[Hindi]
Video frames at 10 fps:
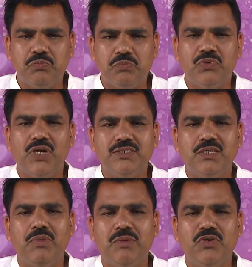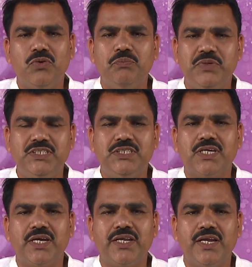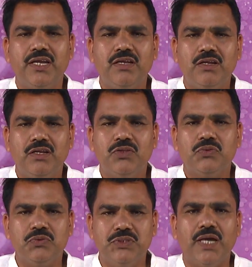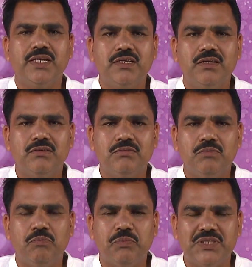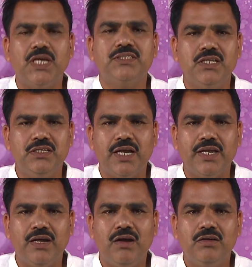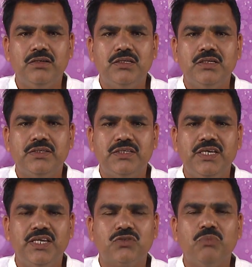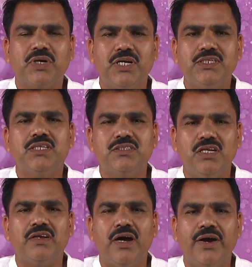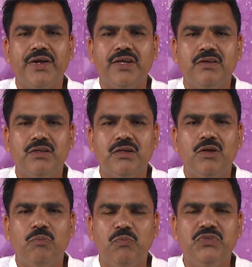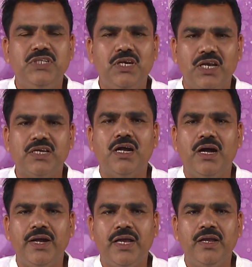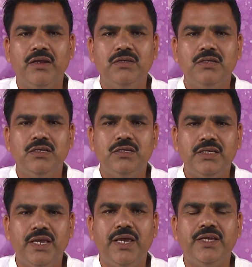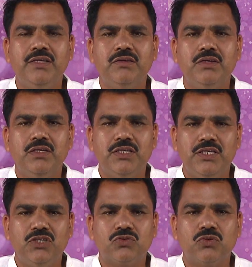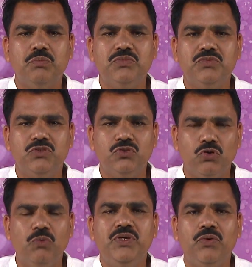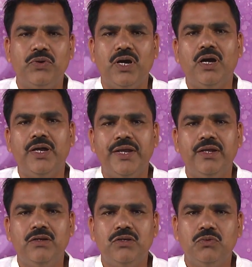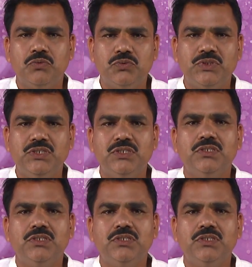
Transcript: पूरा जब हम लोग विजिट करेंगे तो जाने पता चल जाएगा कि ये सब कैसा चल रहा है मुझे लग रहा है कि यही ये सब जो भी हो रहा है उसी